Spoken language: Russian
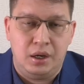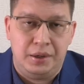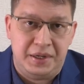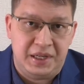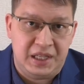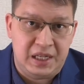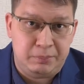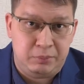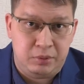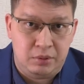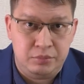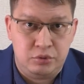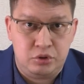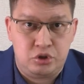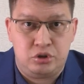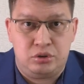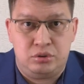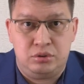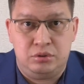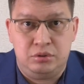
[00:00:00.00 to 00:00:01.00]
Я напомню,
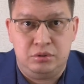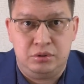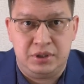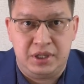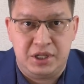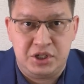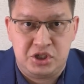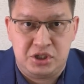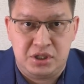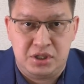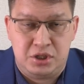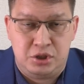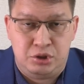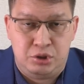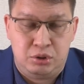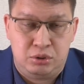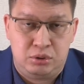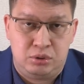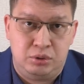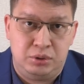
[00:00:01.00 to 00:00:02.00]
что речь здесь
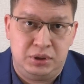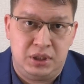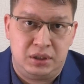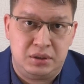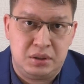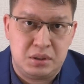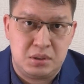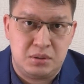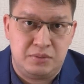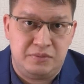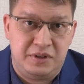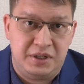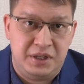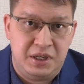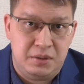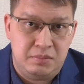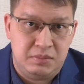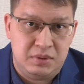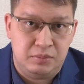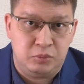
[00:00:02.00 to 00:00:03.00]
идет о так
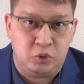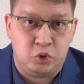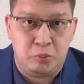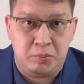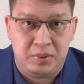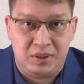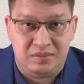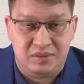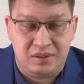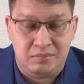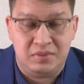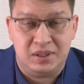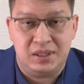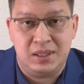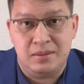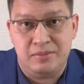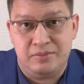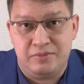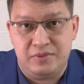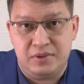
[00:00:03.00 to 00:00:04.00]
называемом топливном
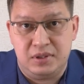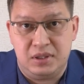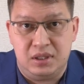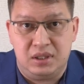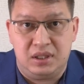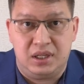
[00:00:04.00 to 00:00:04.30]
демпфере,